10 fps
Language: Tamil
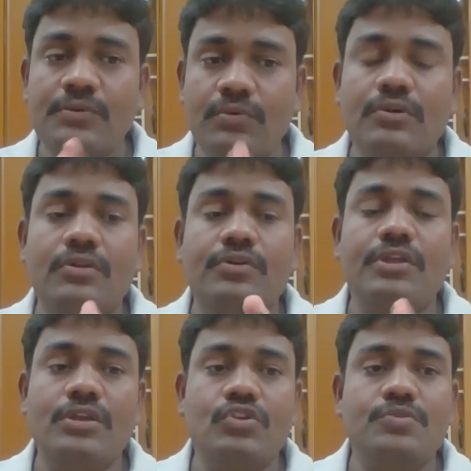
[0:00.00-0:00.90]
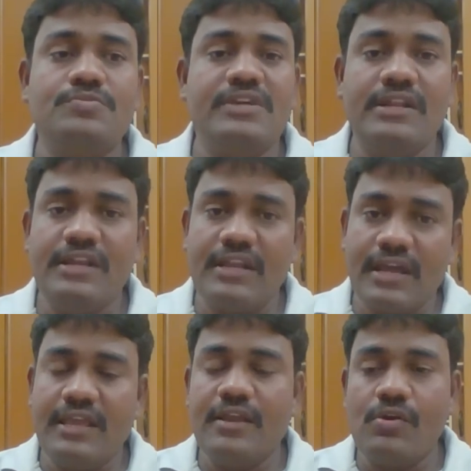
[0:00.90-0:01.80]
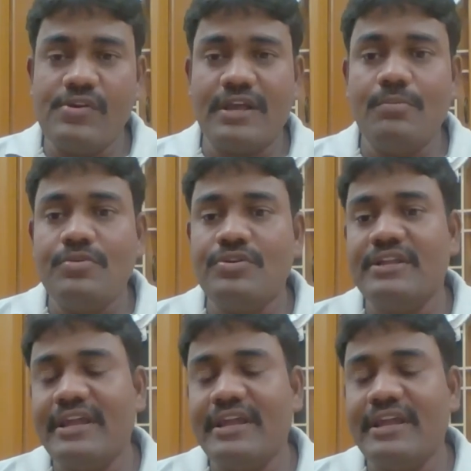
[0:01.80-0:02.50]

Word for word: உங்களுடைய யூடியூப் சேனலை நாங்கள் எங்களுடைய கம்யூனிட்டி